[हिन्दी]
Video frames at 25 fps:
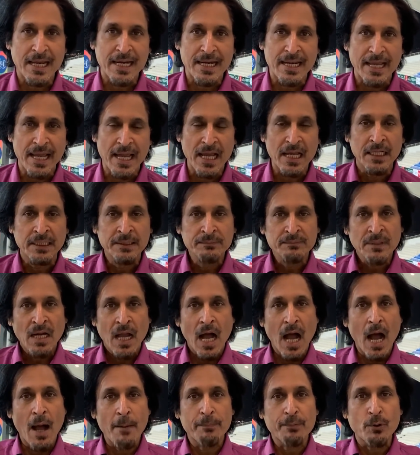के लिए
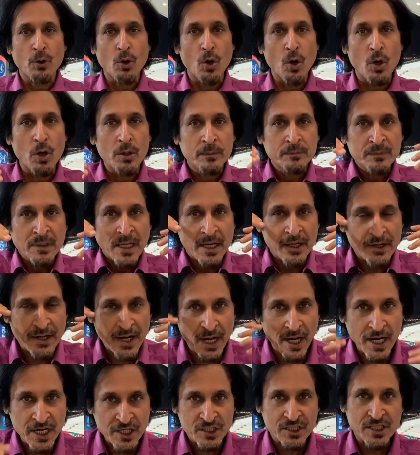आपको
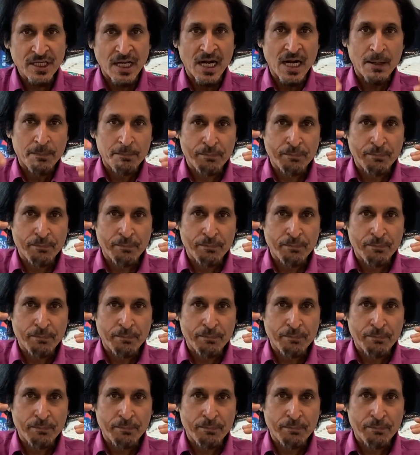रिहर्सल